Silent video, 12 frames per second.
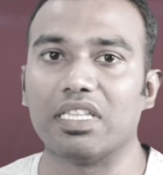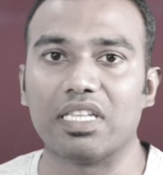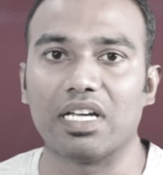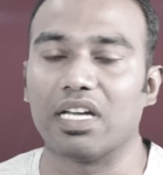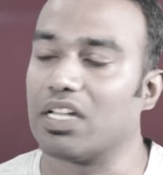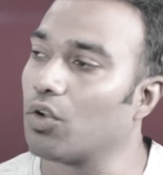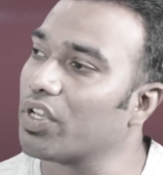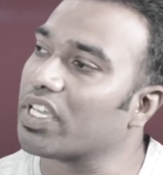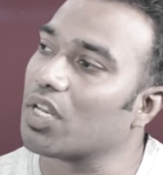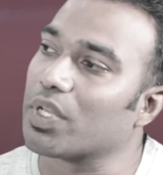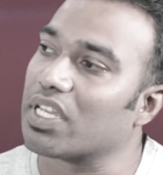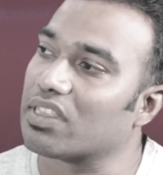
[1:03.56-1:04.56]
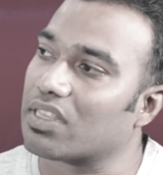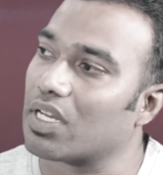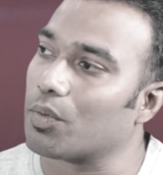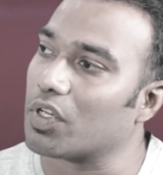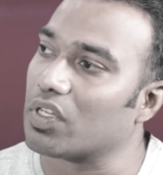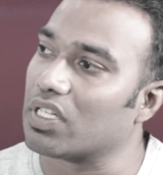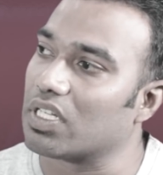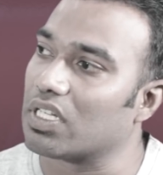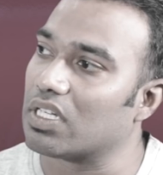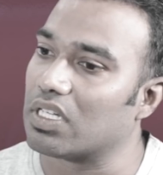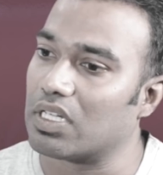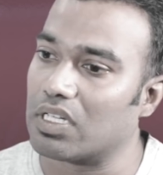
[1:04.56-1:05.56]
இந்த நோய் கிருமிக்கு இத்தனை ஒரு
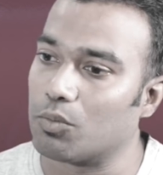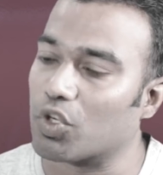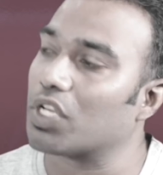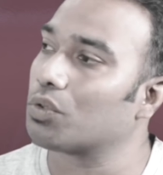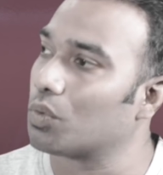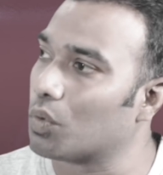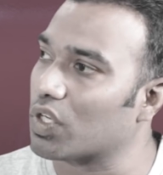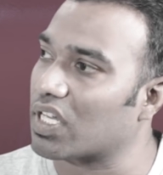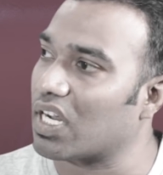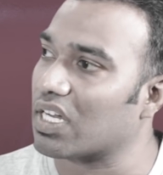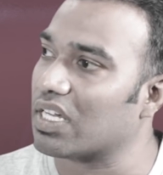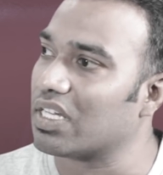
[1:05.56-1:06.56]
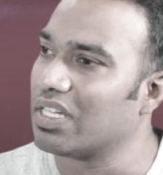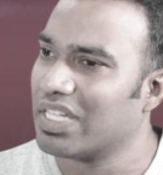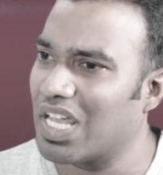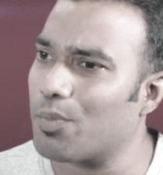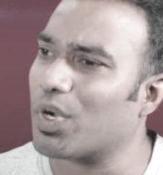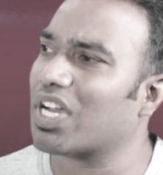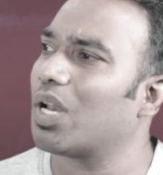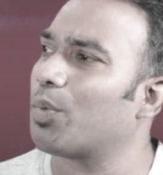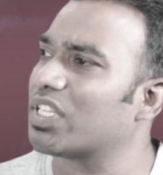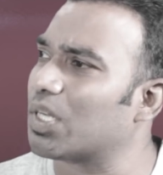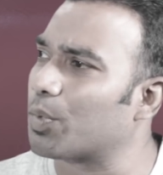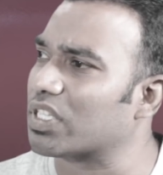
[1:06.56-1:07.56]
முக்கியத்துவம் கொடுக்குறாங்க ஏன் மக்களை
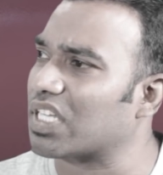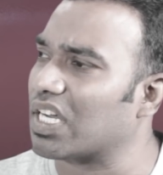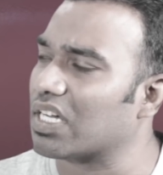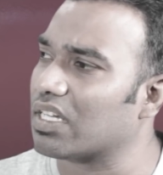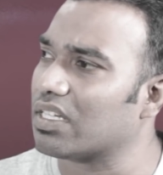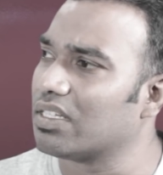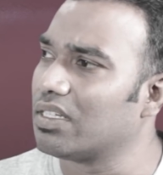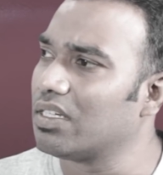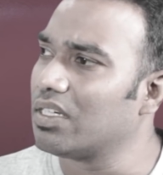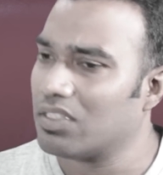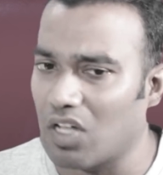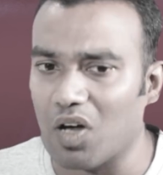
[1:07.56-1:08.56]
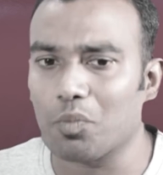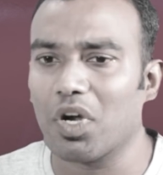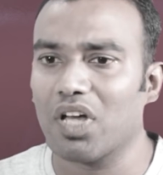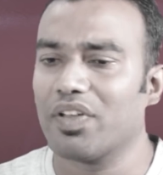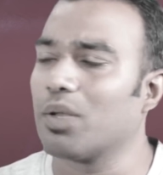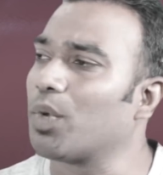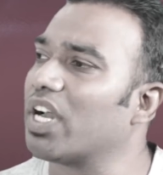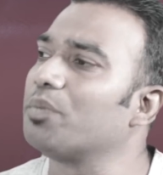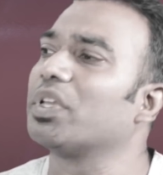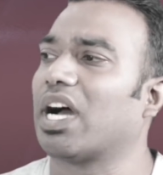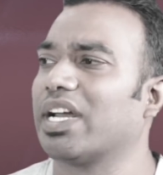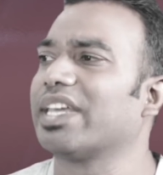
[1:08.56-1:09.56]
பதட்டப்படுத்துகிறாங்க நார்மலாகவே நம்ம
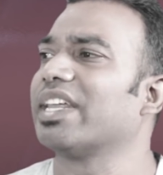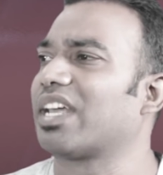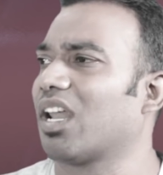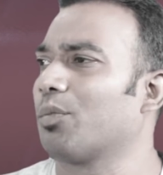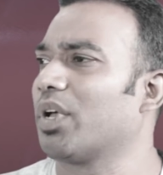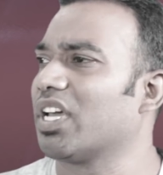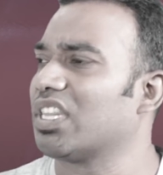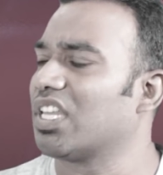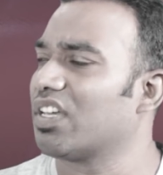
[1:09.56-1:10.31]
அனுமதி அணுகிருக்கலாமே